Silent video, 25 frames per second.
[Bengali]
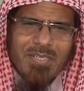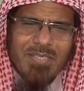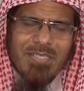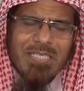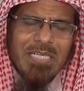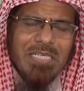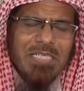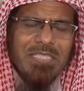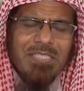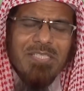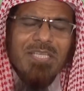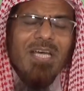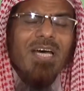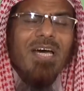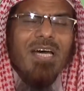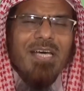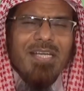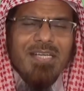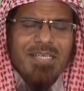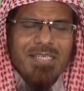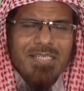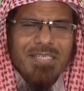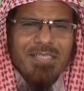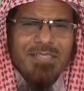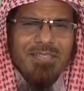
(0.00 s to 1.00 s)

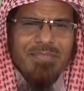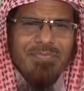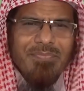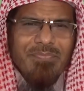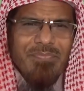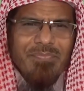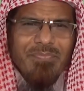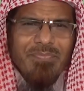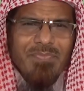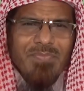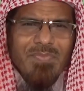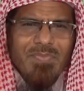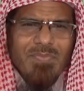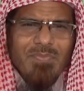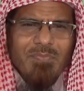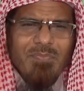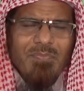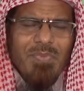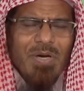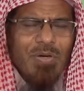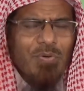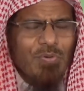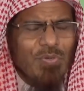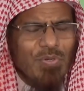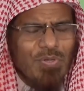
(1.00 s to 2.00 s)
ডাক্তার
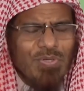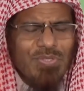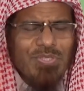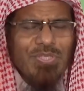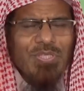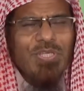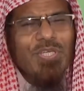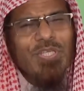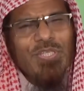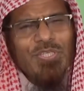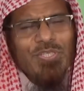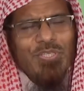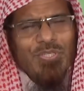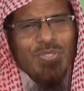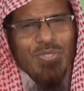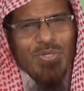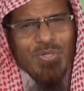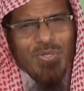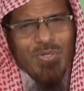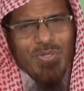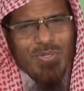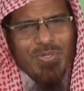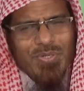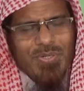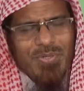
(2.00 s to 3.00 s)
বা কোনো চিকিৎসক